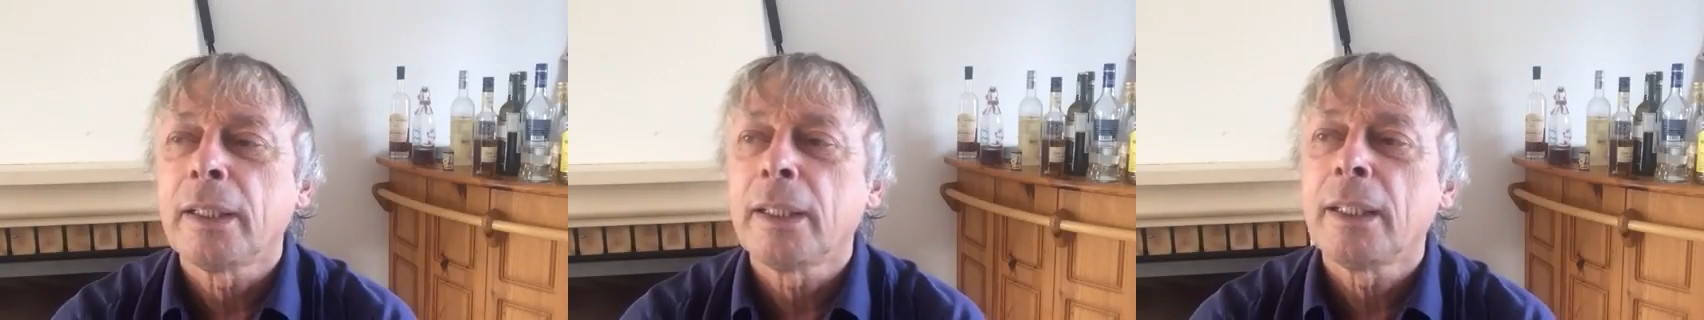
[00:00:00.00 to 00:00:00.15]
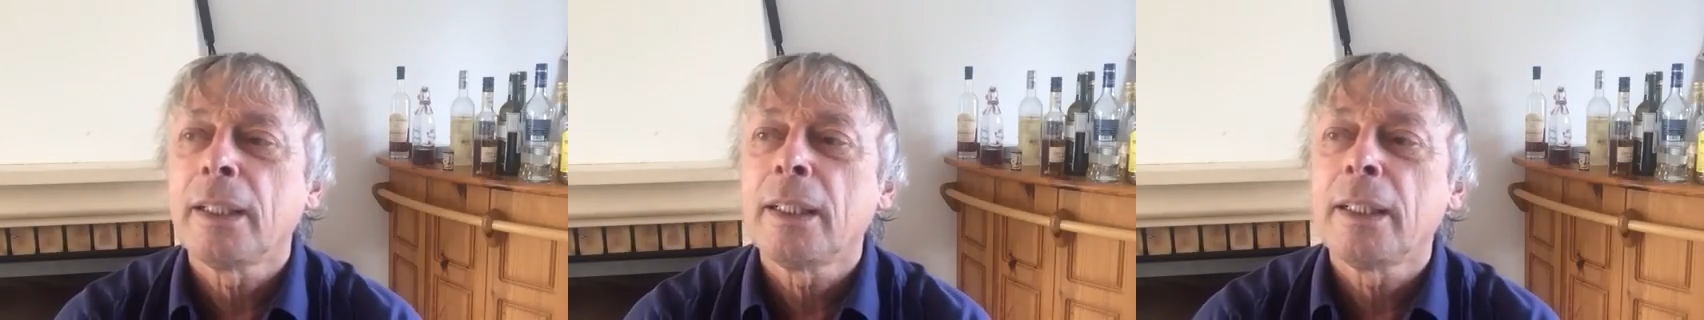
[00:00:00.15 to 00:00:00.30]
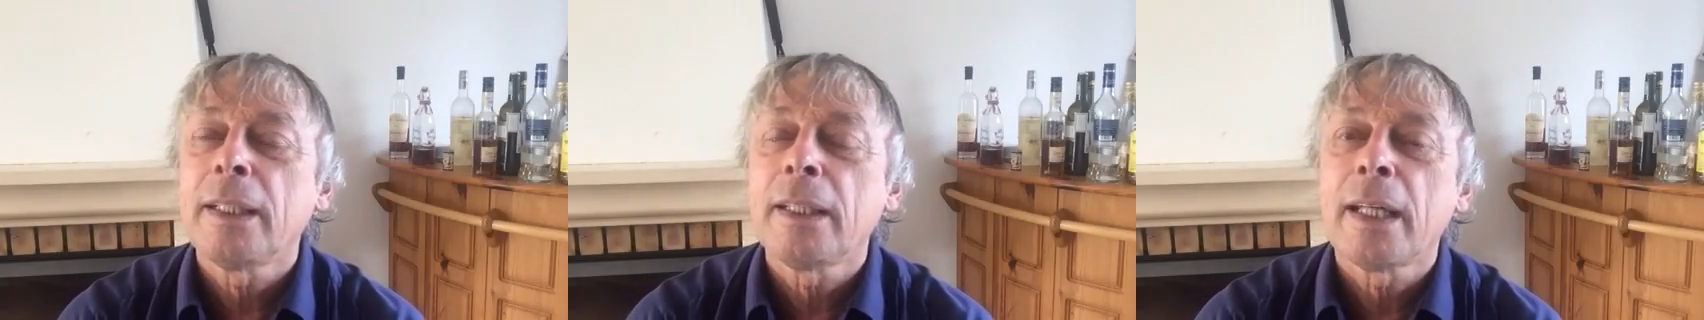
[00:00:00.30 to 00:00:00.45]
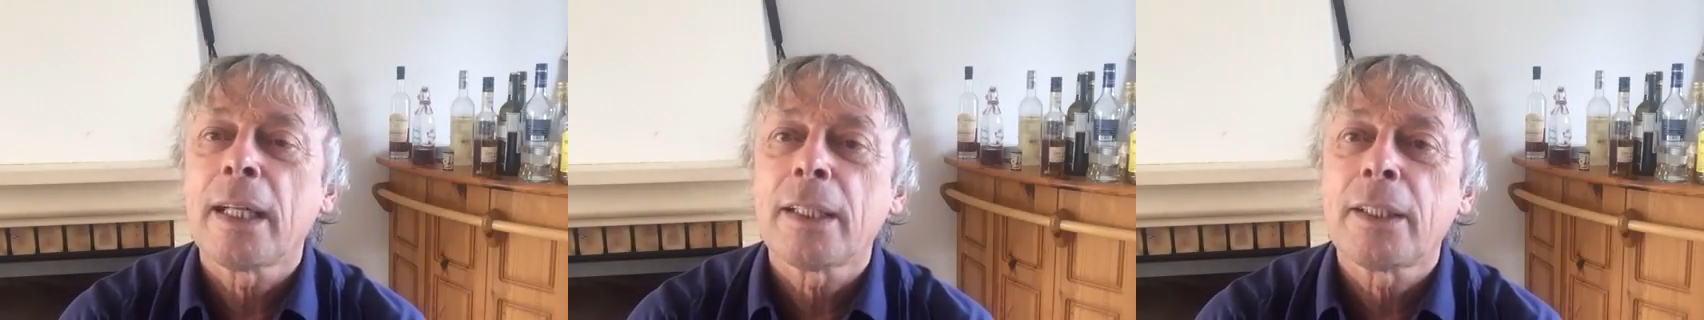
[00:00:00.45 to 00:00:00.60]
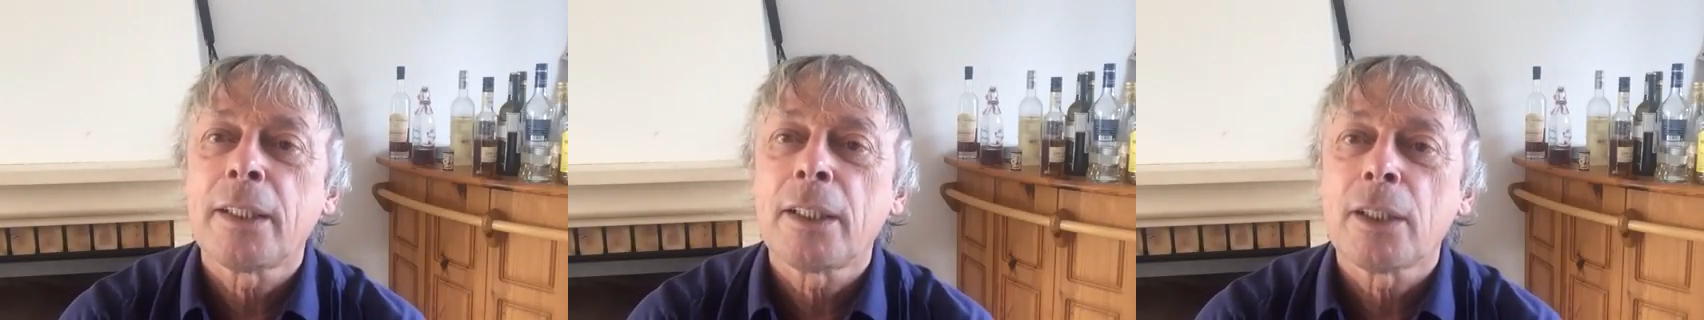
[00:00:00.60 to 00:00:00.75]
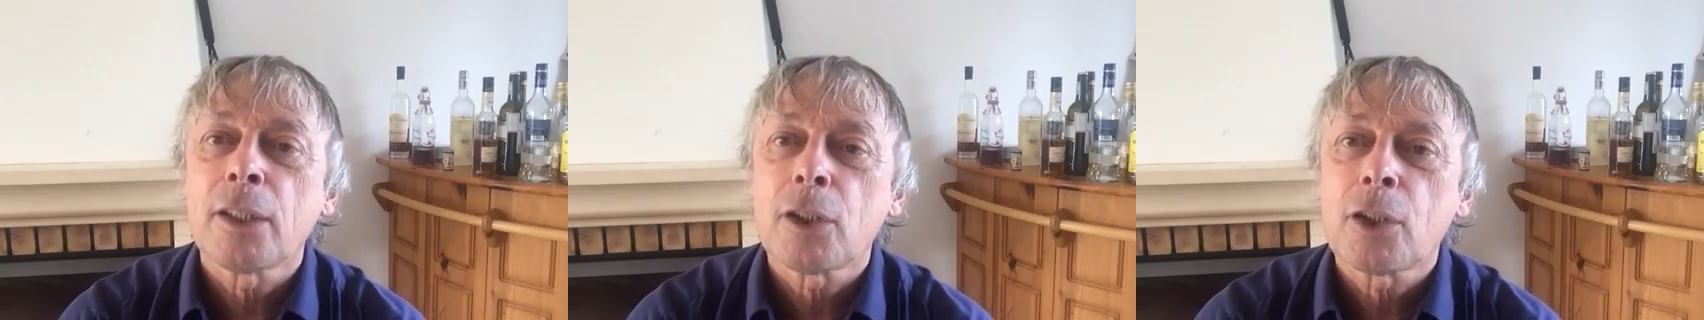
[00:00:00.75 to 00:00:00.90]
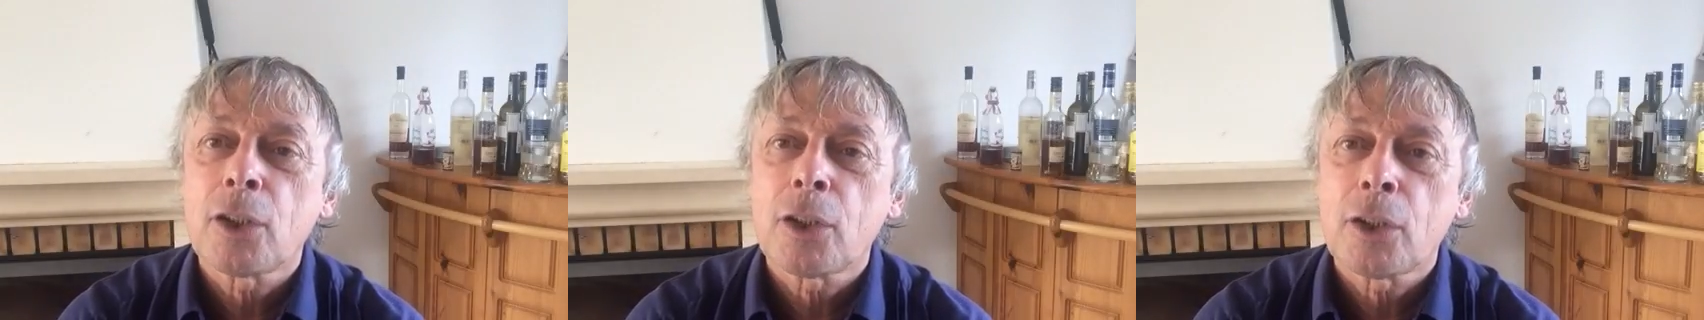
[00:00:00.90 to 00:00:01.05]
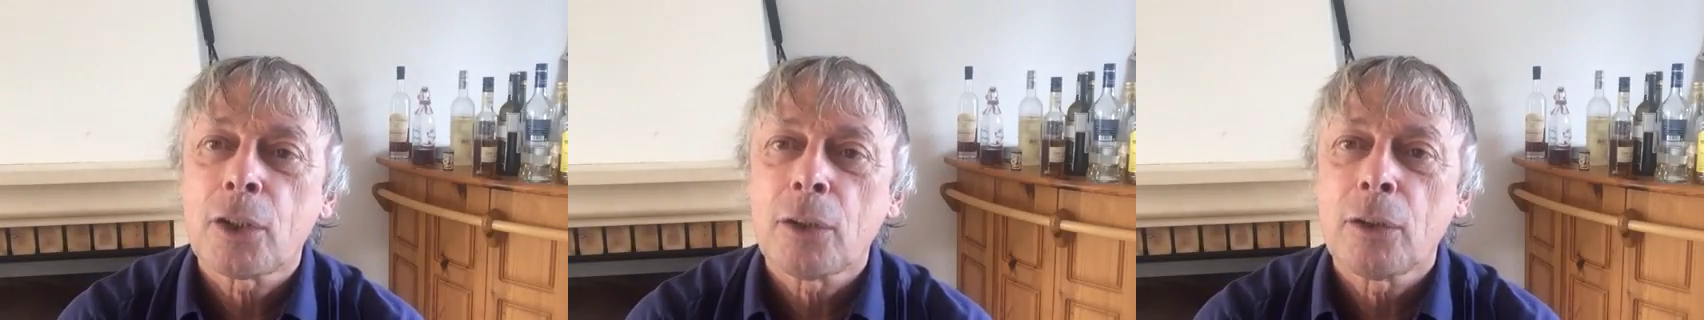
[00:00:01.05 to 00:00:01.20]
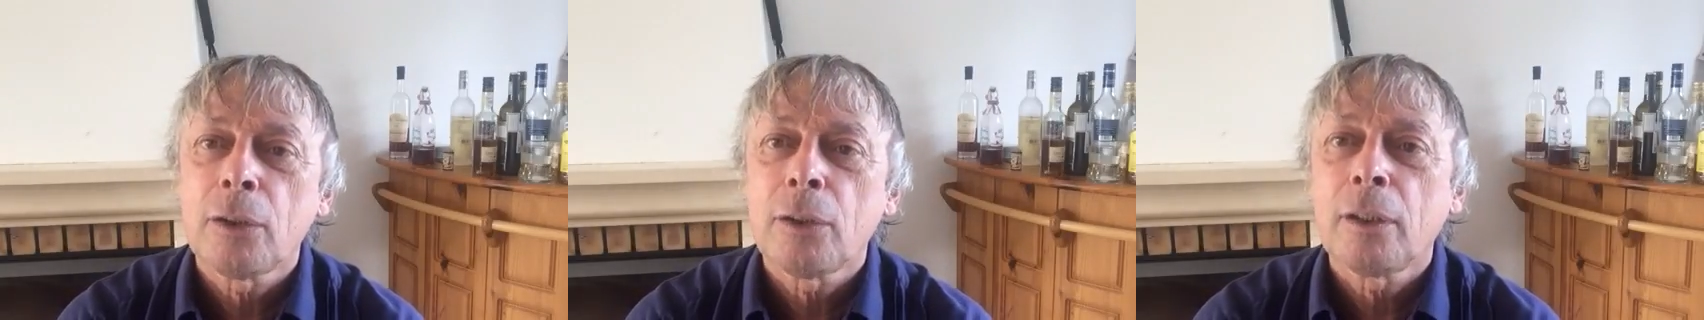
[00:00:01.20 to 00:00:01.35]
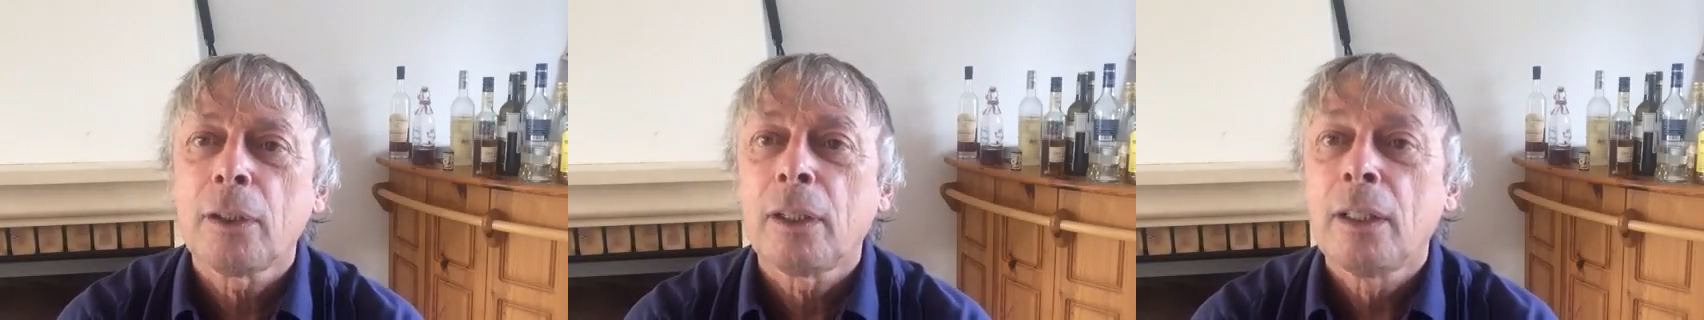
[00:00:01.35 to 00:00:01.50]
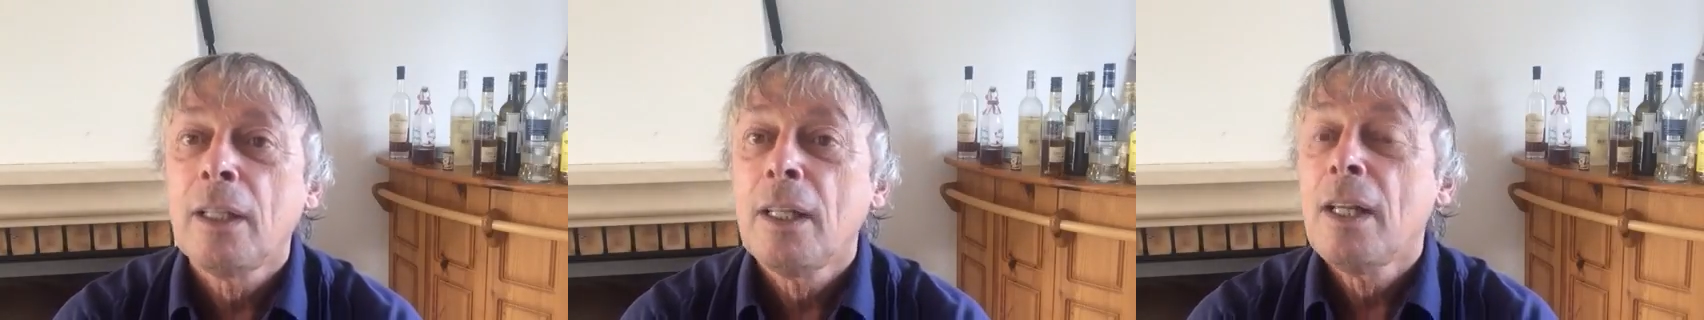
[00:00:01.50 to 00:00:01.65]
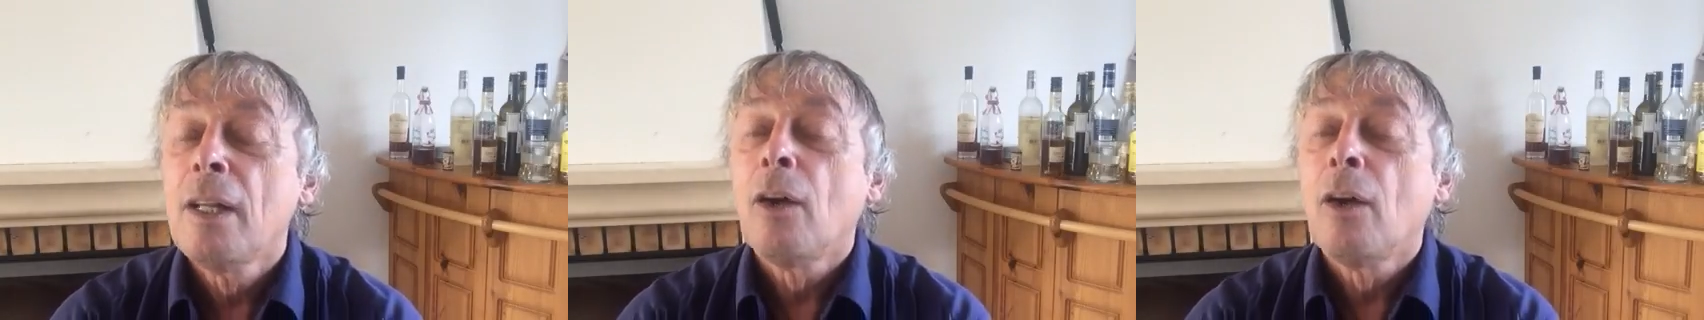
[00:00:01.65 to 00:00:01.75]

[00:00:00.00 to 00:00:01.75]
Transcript: Il y a 15 jours,